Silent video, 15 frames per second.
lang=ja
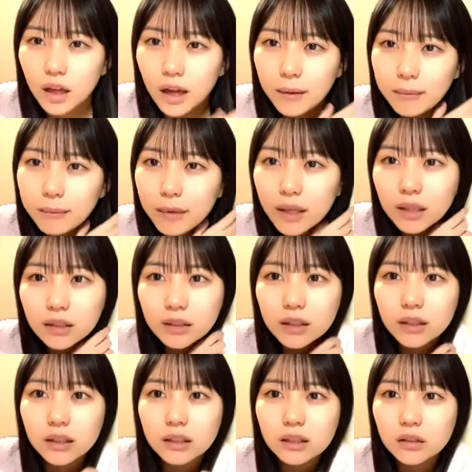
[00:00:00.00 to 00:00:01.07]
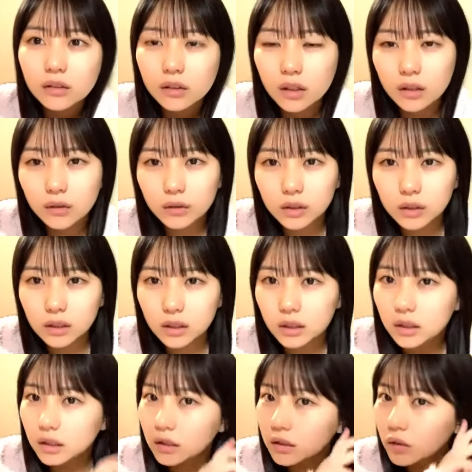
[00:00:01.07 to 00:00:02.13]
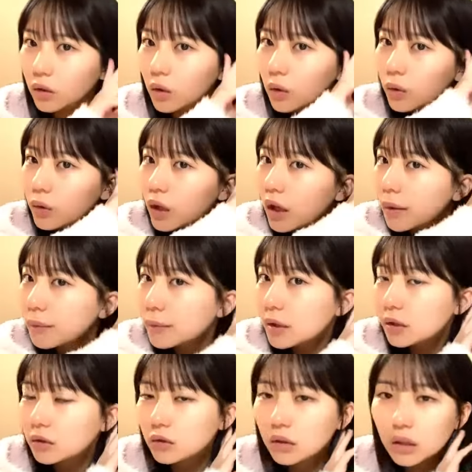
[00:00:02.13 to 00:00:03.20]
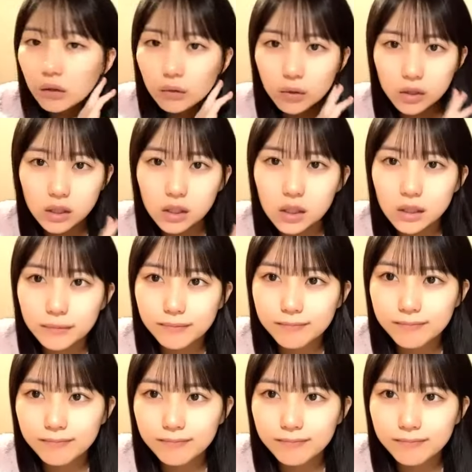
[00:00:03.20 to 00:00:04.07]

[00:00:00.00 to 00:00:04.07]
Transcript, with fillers: ハンバーグいいですよね美味しい豆腐ハンバーグとか美味しい、